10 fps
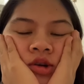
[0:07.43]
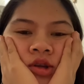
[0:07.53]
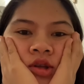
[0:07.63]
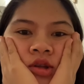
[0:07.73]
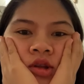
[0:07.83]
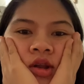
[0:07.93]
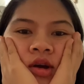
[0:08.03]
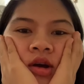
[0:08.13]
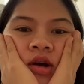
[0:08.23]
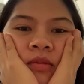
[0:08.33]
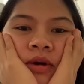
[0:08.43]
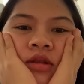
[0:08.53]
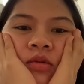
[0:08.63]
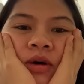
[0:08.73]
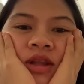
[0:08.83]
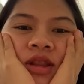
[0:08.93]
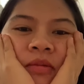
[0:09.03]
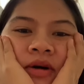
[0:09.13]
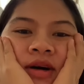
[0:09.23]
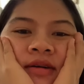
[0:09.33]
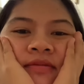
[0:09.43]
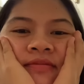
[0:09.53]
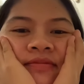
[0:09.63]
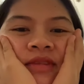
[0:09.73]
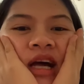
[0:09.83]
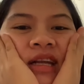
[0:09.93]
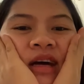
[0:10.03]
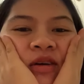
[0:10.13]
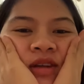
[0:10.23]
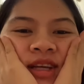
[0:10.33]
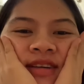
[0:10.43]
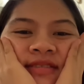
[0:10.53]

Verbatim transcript: Ganyan talaga pag tumataba. Knockdown eh.